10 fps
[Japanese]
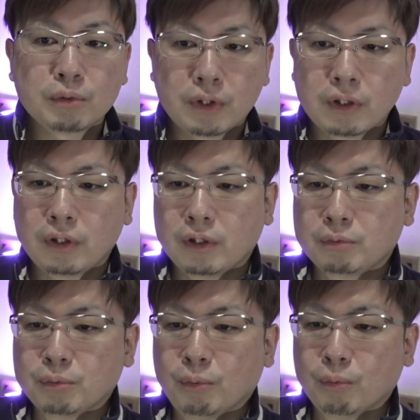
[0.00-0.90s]
つね、
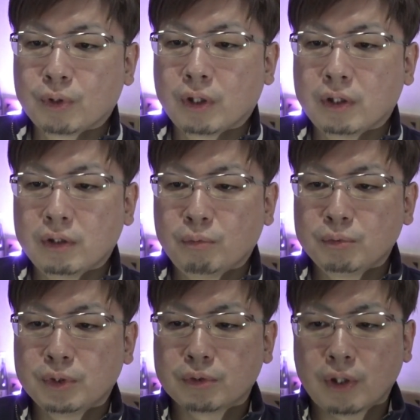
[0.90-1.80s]
訃報が
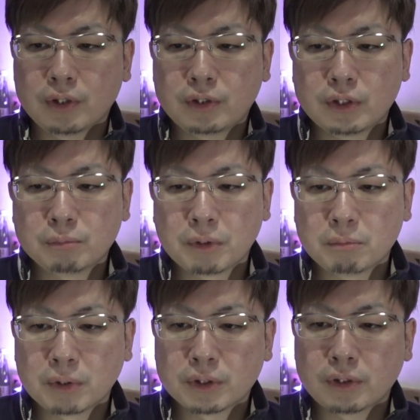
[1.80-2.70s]
本日入ってしまい
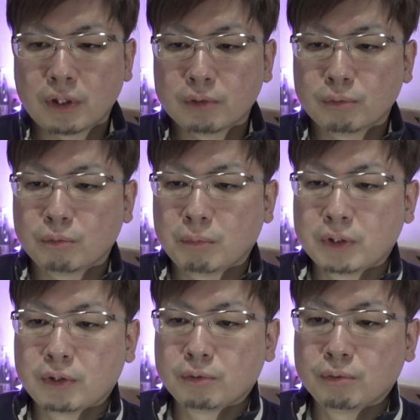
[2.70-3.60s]
ました、
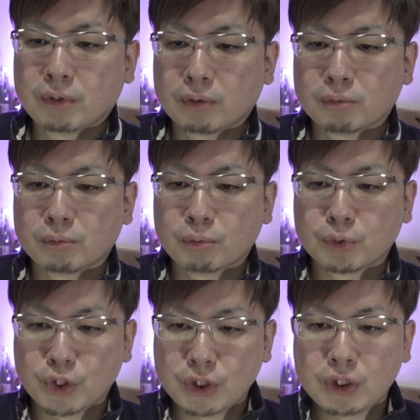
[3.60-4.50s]
マイネル軍団の総
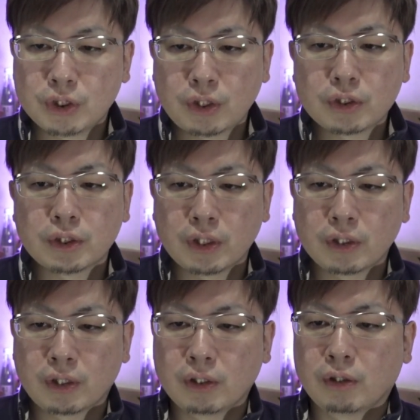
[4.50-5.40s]
帥です
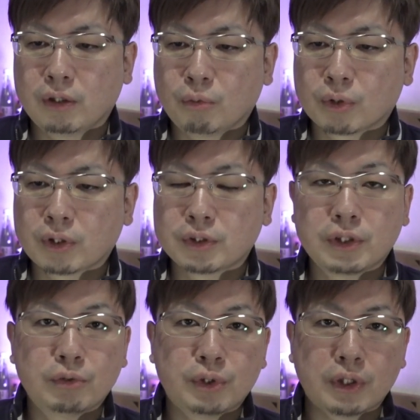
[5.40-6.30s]
ね、はい、岡田
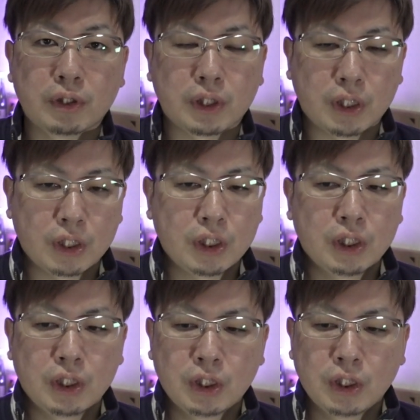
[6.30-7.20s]
茂之さんが、
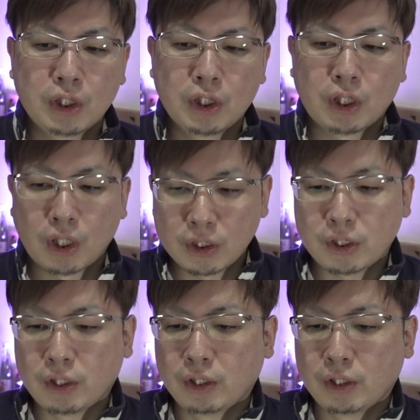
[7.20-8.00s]
はい、まあ、